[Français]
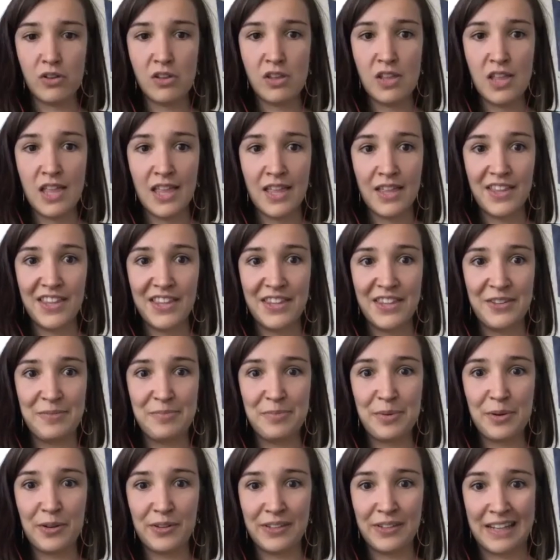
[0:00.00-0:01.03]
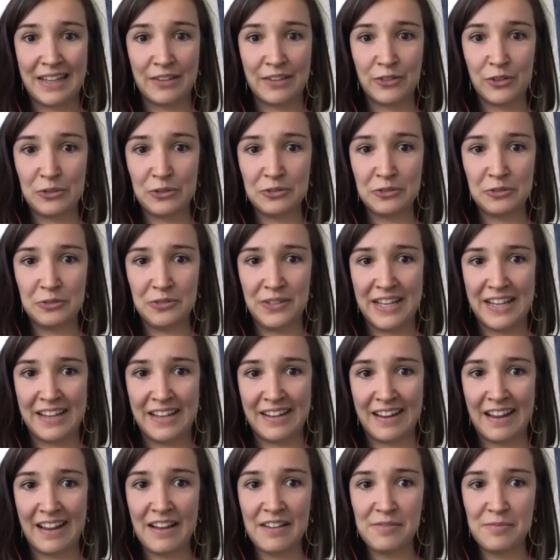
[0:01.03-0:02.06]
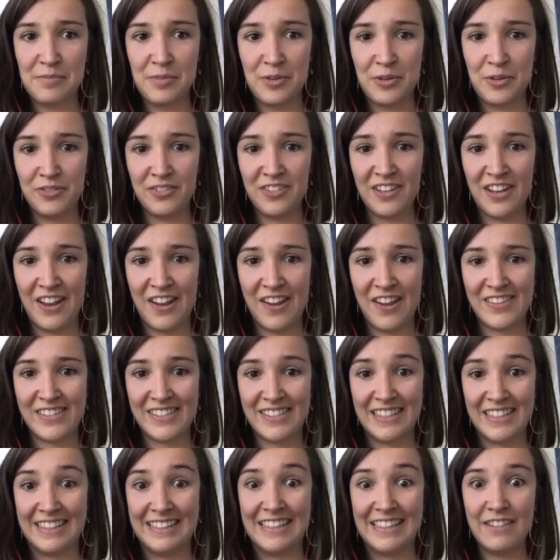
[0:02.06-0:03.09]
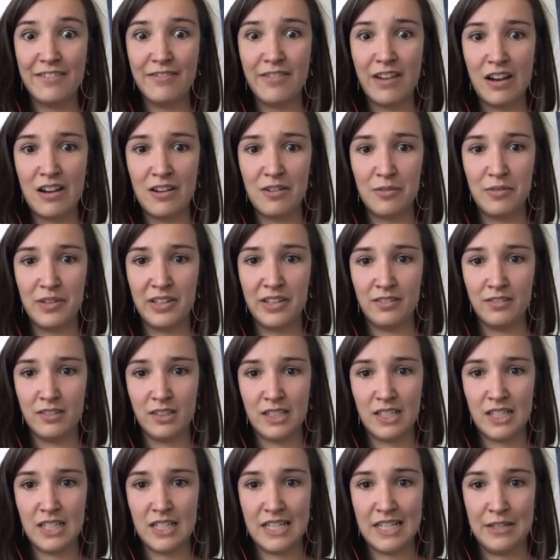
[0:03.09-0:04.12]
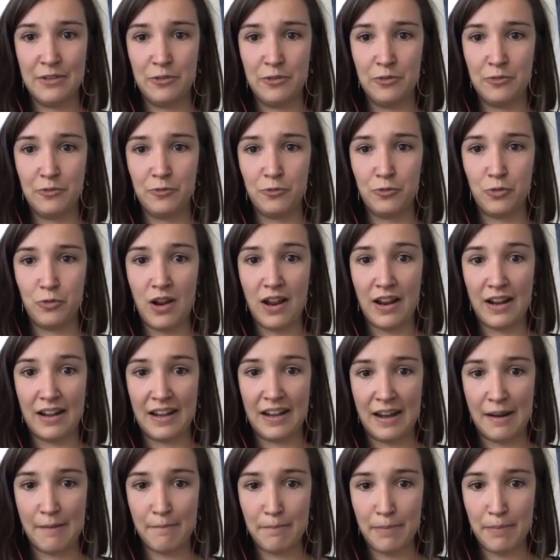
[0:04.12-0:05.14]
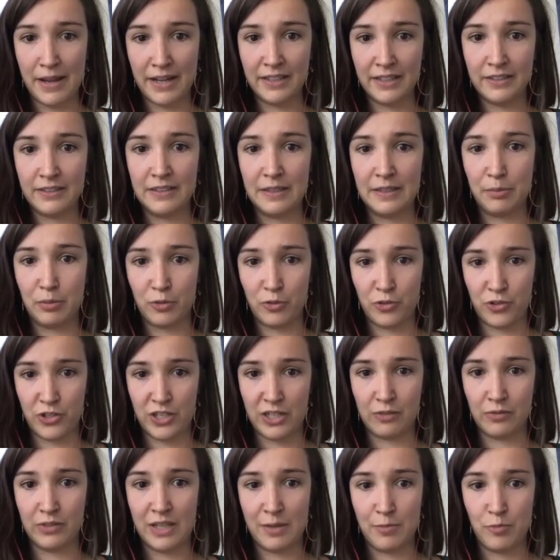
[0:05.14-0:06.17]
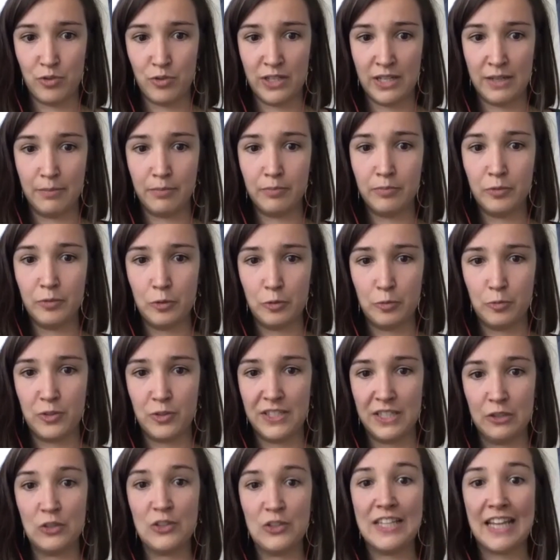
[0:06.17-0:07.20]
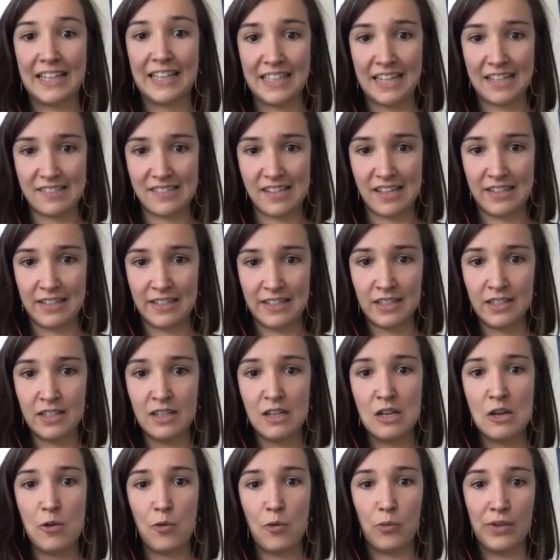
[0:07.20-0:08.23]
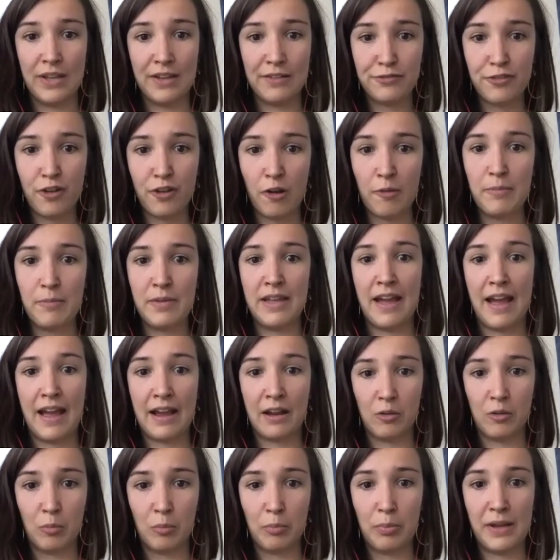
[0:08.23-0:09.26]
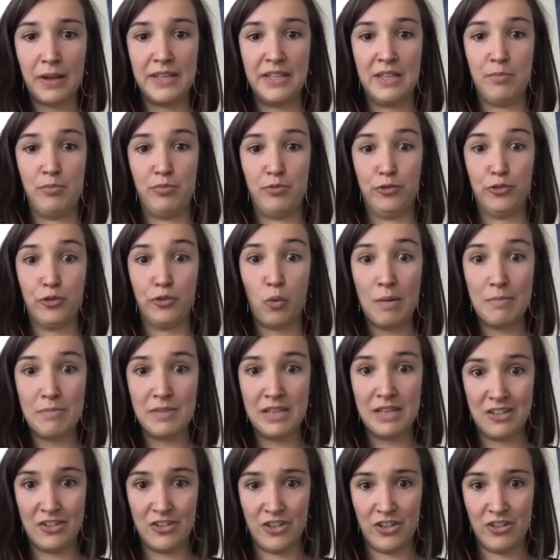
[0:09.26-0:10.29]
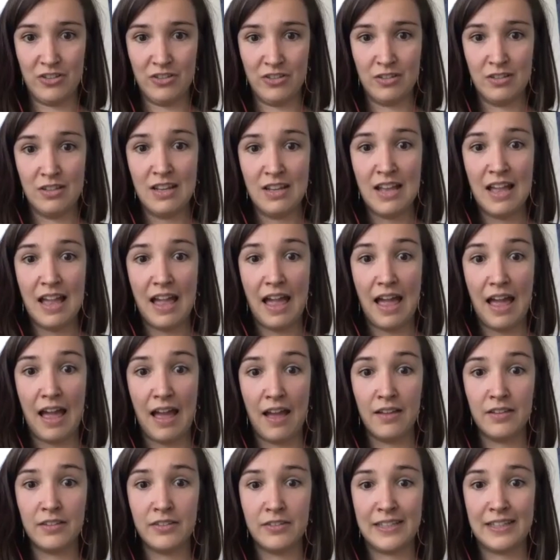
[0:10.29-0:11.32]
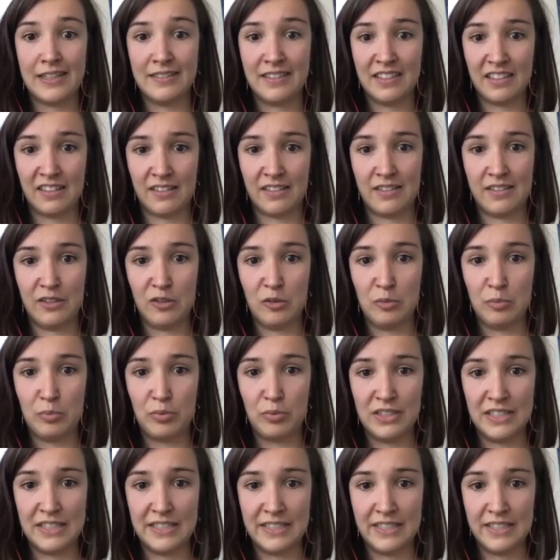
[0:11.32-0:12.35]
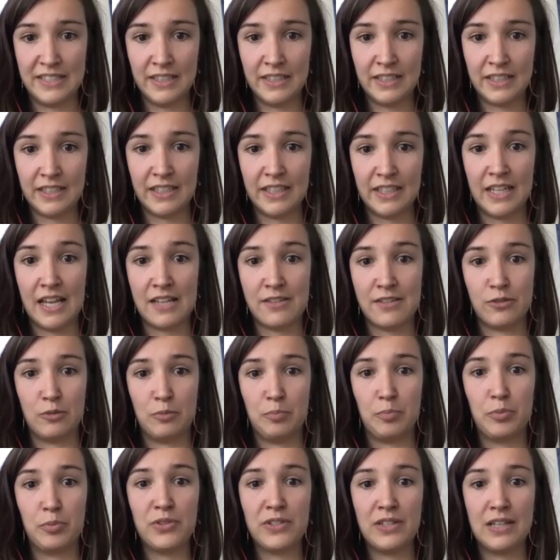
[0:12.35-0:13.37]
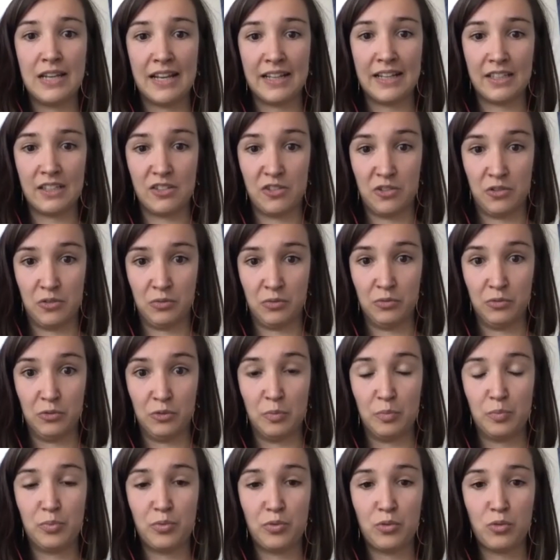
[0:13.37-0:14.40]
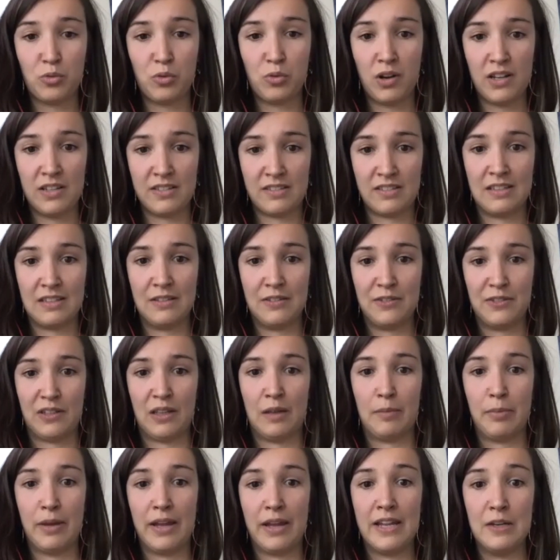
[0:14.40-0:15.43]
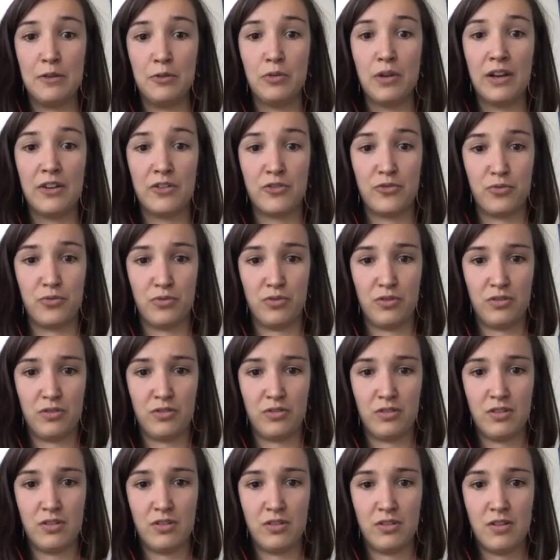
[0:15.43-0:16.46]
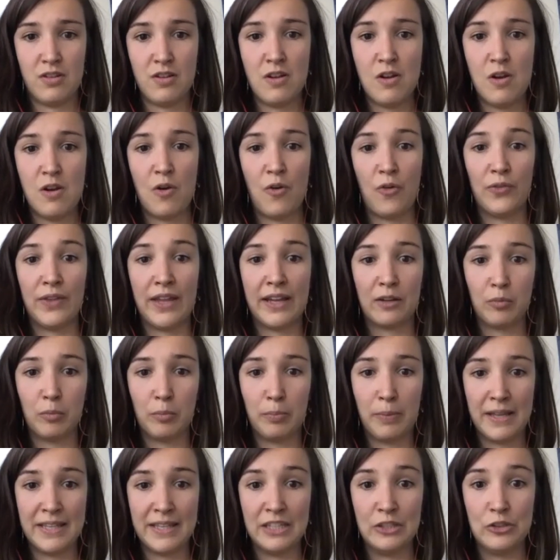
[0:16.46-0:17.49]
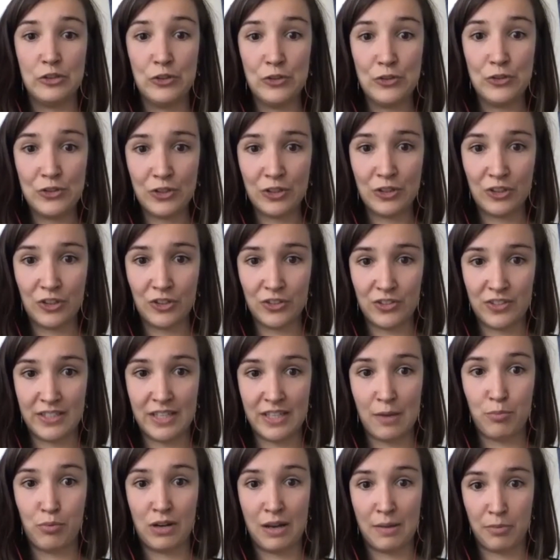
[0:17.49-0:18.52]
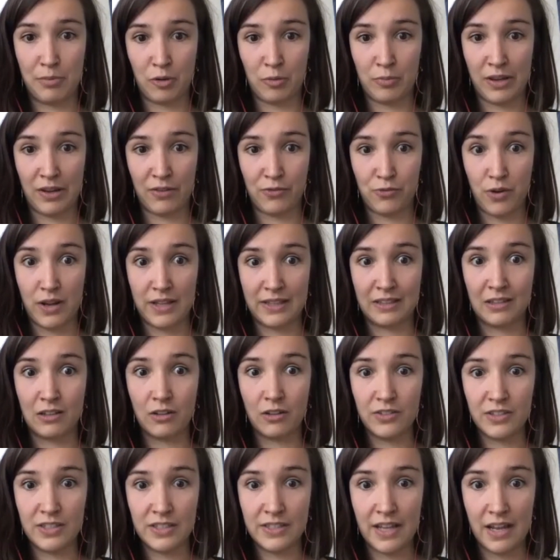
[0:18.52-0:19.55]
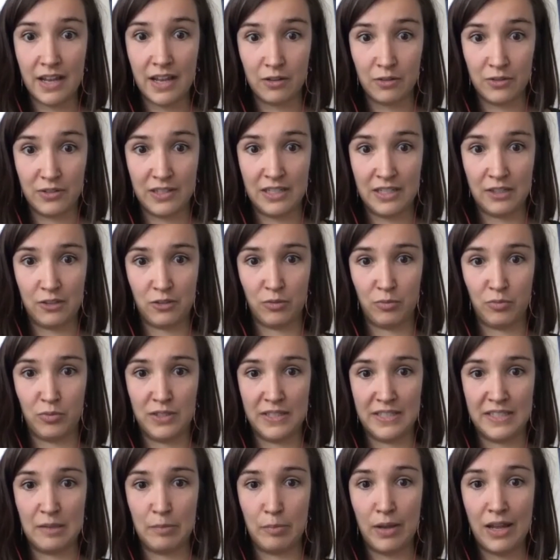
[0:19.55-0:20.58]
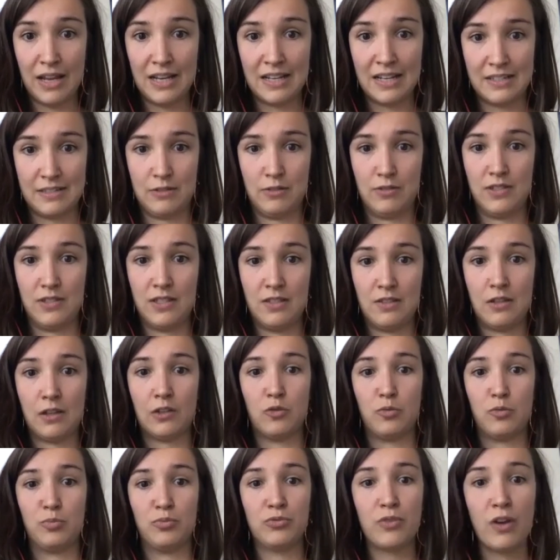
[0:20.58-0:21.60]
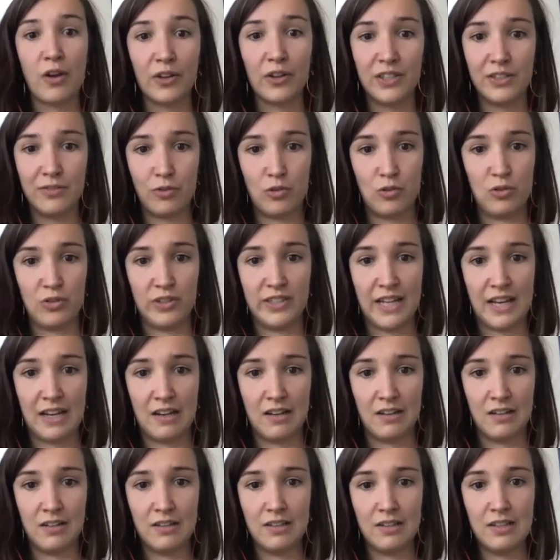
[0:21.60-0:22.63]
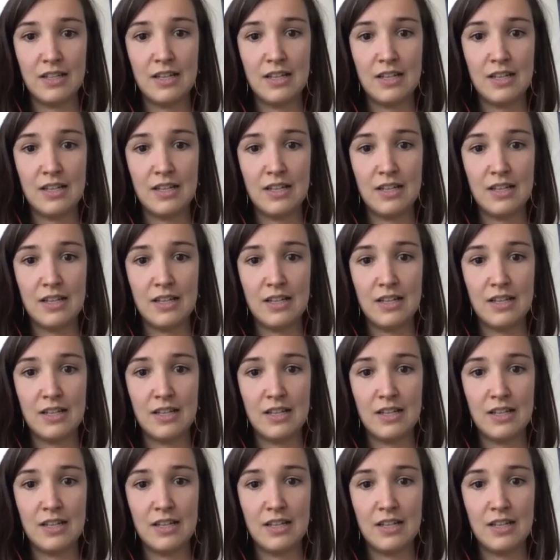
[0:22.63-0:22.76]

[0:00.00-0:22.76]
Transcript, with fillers: temps, de prendre un temps qu'on a rarement, euh, c'est d'évaluer et de voir l'impact des projets qu'on a menés. De ces deux dernières années, on a formé, accompagné plus de 3000 jeunes à s'intéresser aux politiques et à se poser la question de pourquoi est-ce qu'ils ne seraient pas élus un jour. On a accompagné 200 candidats pour la première fois à être candidats aux élections municipales et à se saisir du pouvoir au niveau local.